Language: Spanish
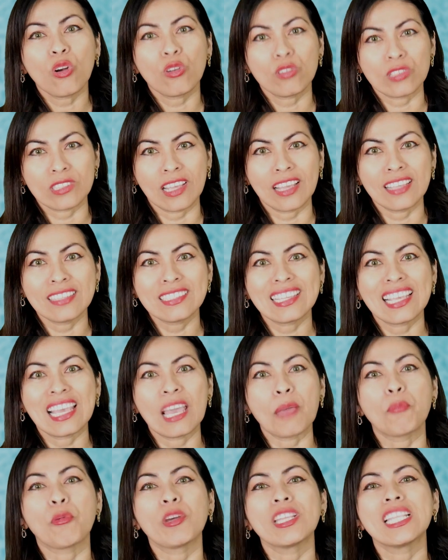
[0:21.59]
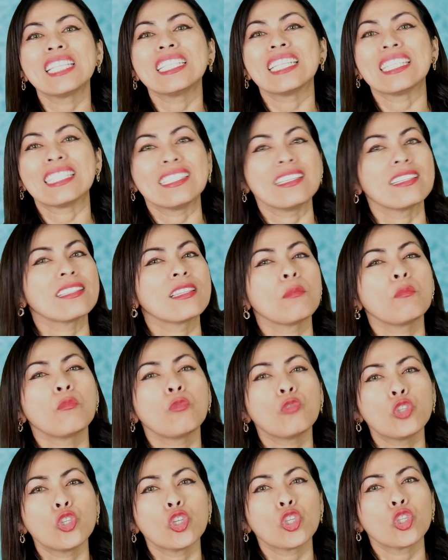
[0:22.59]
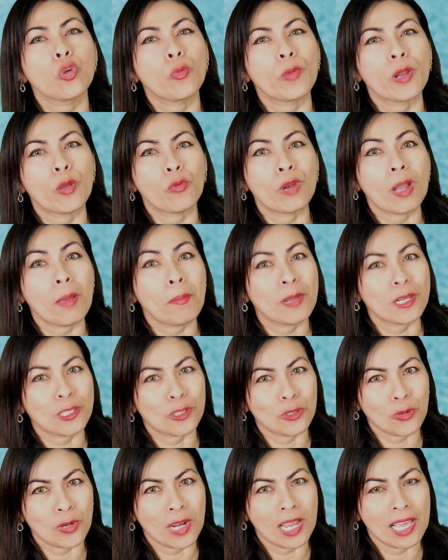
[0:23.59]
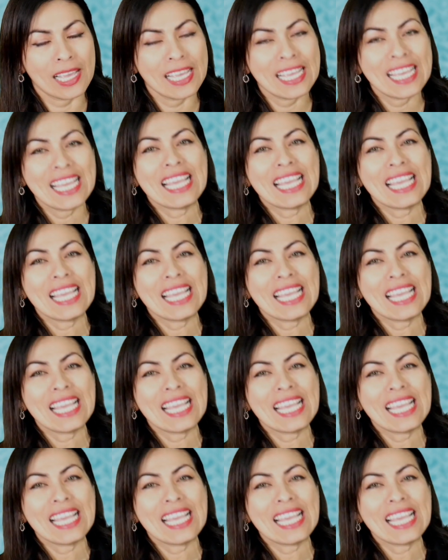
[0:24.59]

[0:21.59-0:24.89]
cosas que pueden decirte mucho sobre una persona.